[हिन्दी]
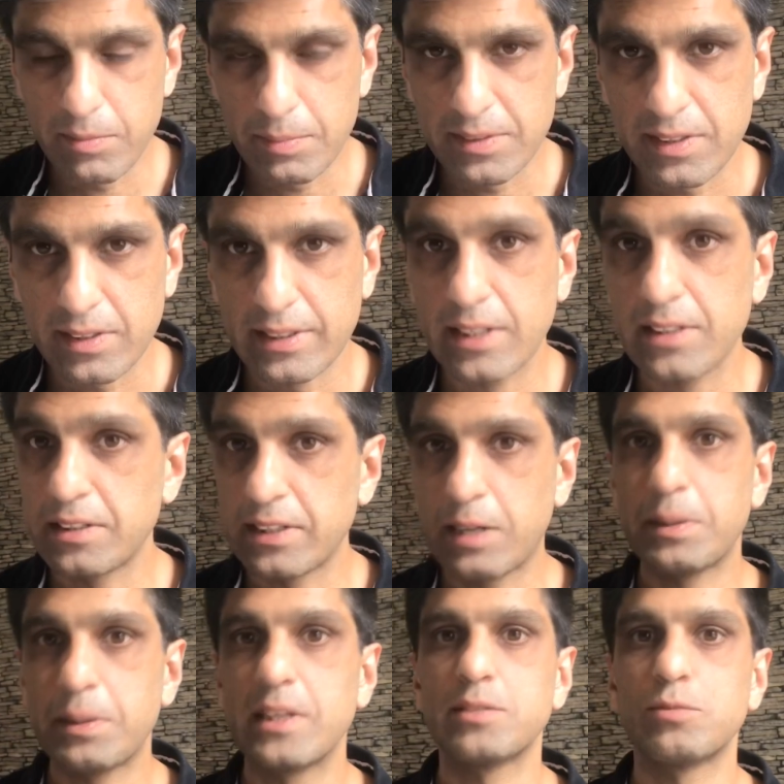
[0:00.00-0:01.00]
पी सकते हैं
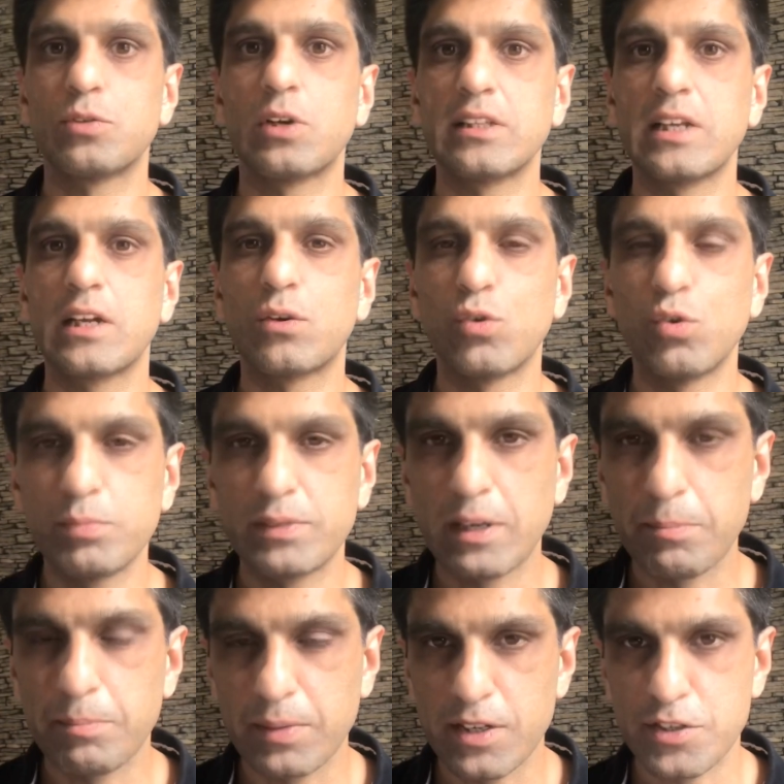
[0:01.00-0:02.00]
ठंडे पानी से मुराद है रूम
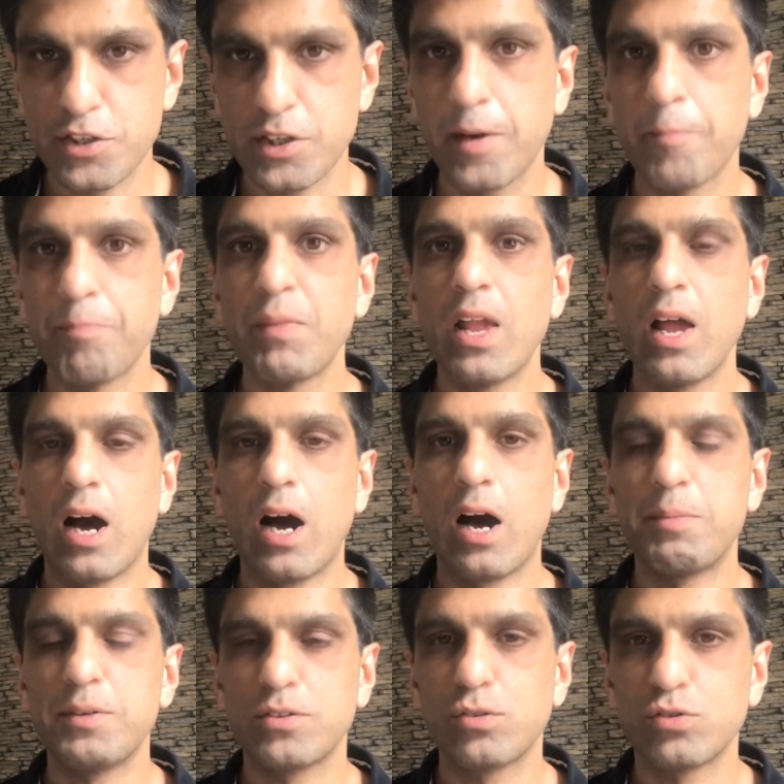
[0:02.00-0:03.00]
टेम्परेचर
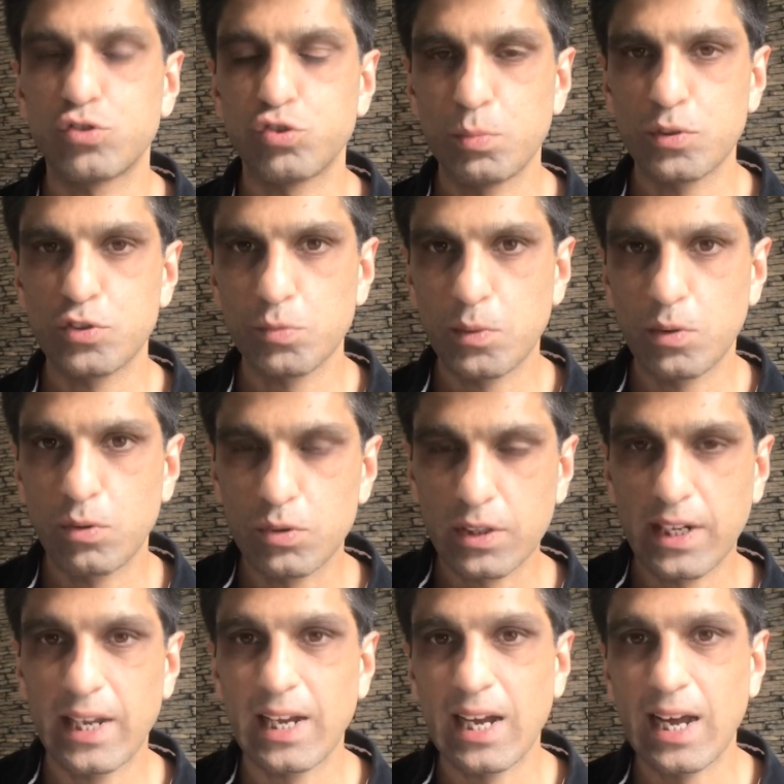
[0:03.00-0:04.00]
आप इसको सुबह सुबह उठ
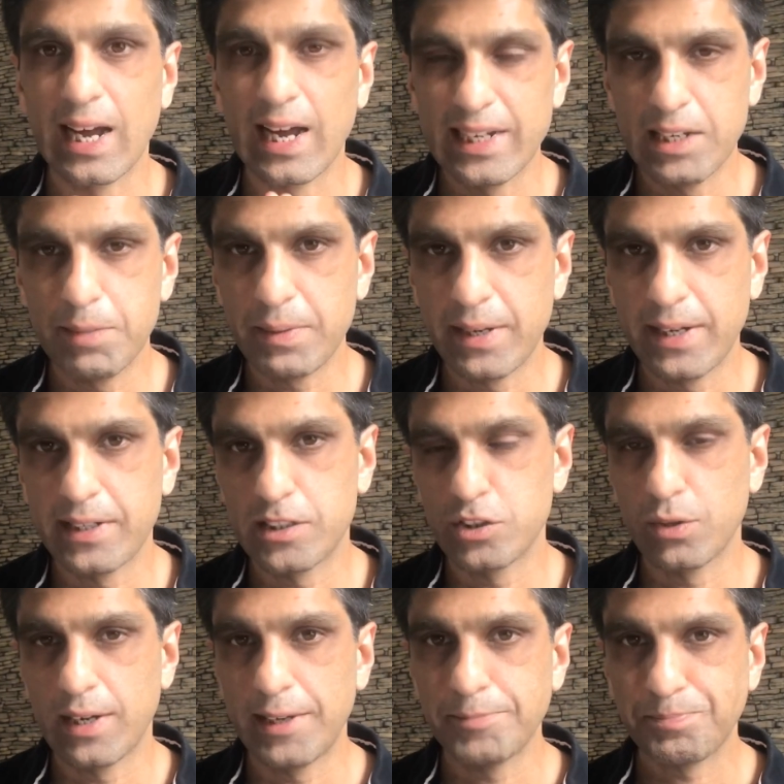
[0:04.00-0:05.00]
के खाली पेट
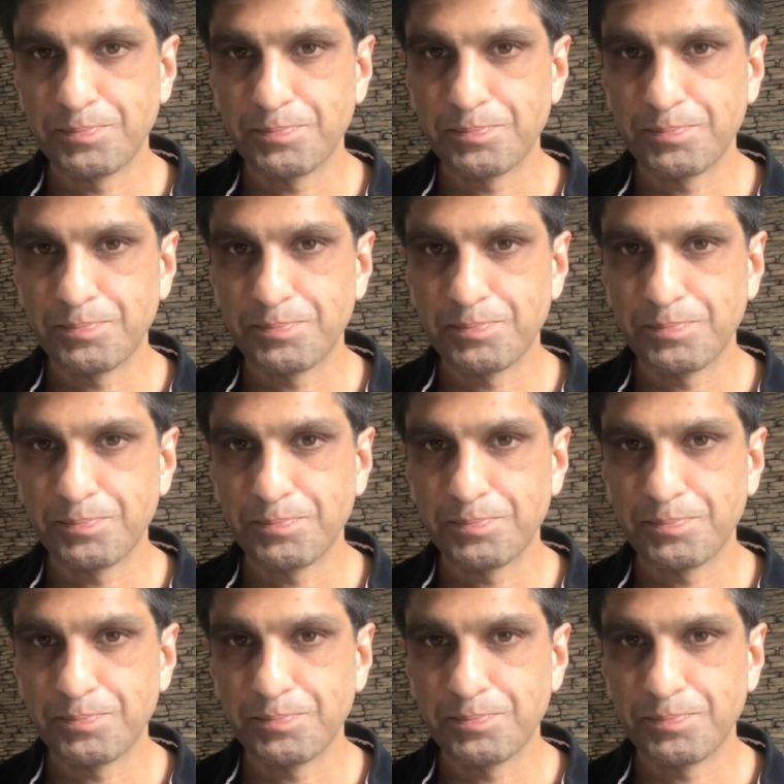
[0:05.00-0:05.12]
जो है